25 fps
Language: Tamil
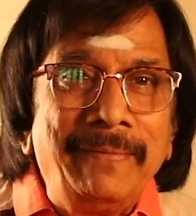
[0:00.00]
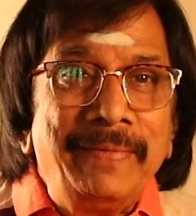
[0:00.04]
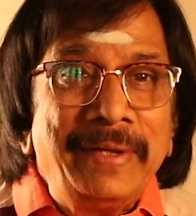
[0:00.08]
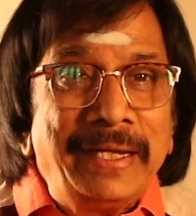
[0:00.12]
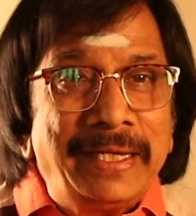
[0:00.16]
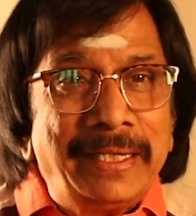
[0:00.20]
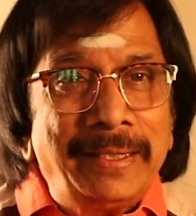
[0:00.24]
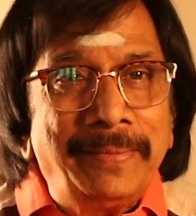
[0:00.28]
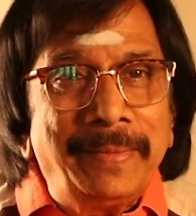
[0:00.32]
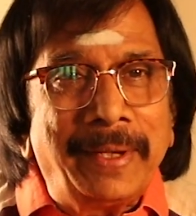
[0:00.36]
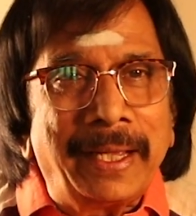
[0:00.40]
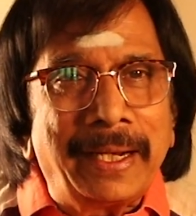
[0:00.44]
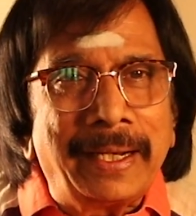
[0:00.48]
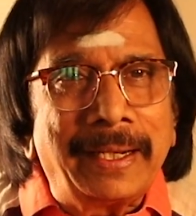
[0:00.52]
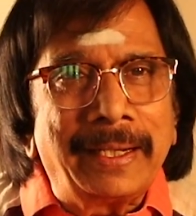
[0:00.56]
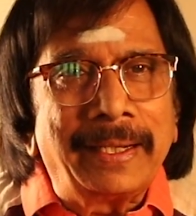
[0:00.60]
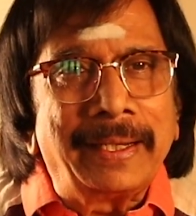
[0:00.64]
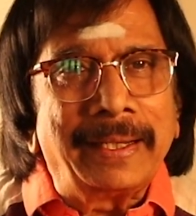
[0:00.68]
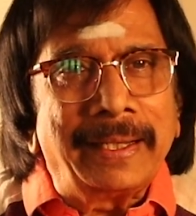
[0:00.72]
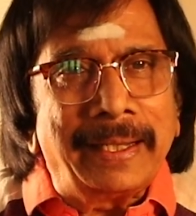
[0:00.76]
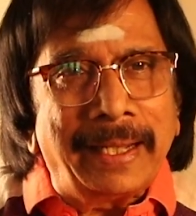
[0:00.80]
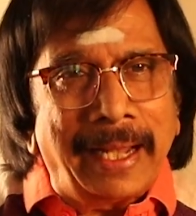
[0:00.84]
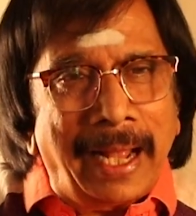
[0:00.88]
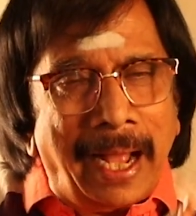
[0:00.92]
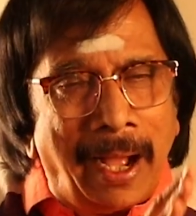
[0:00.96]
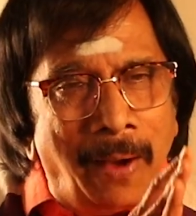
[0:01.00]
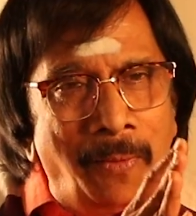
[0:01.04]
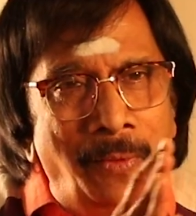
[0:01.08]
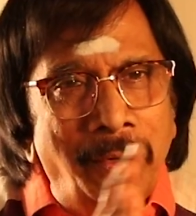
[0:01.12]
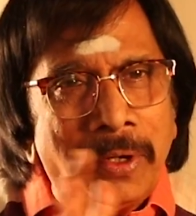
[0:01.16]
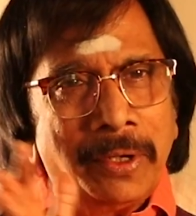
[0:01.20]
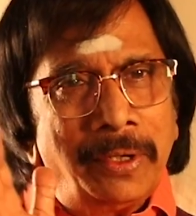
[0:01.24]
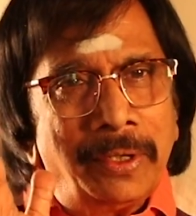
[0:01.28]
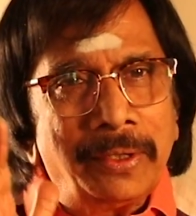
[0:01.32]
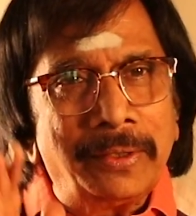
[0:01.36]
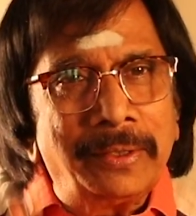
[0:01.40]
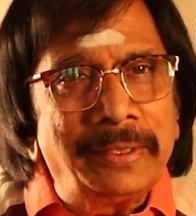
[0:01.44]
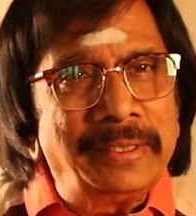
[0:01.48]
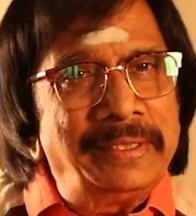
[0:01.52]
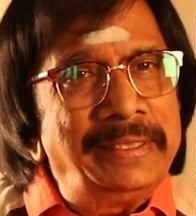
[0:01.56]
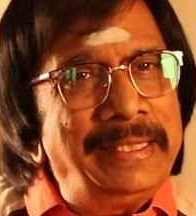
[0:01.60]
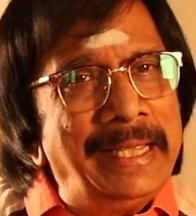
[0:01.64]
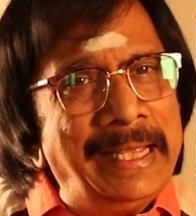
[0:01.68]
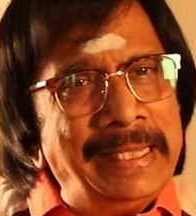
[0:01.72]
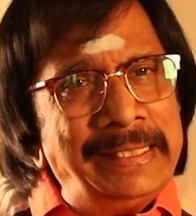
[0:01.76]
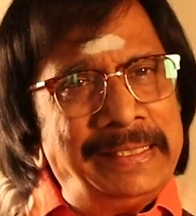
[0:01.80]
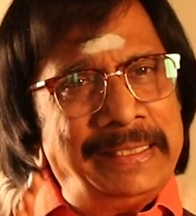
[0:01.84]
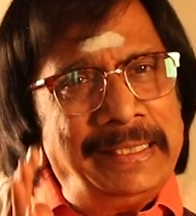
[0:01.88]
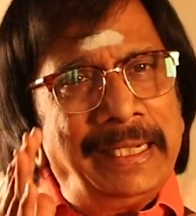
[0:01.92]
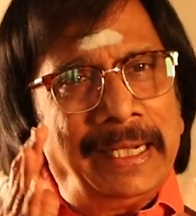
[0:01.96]
வெற்றிமாறன் அவங்களும்
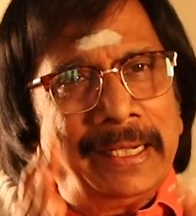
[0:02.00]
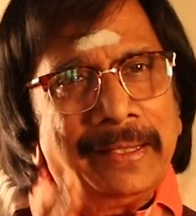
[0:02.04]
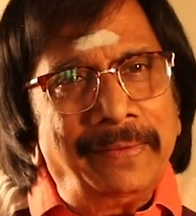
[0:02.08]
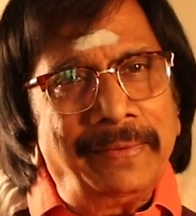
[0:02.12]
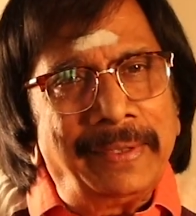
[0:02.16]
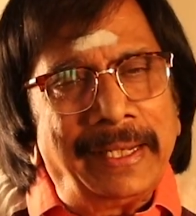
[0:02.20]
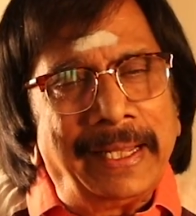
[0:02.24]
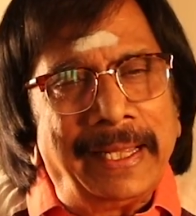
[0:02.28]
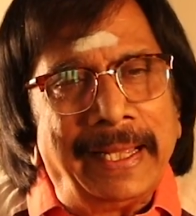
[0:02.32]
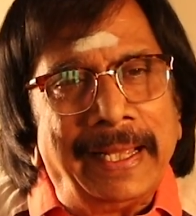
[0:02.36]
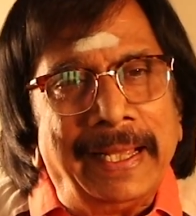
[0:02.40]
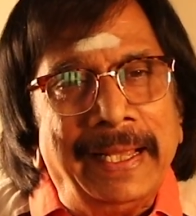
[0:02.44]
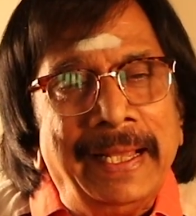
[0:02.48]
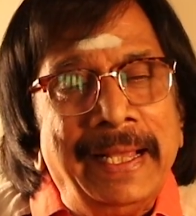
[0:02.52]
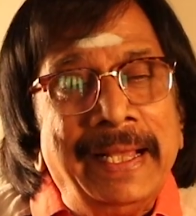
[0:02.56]
தேசிய அளவில்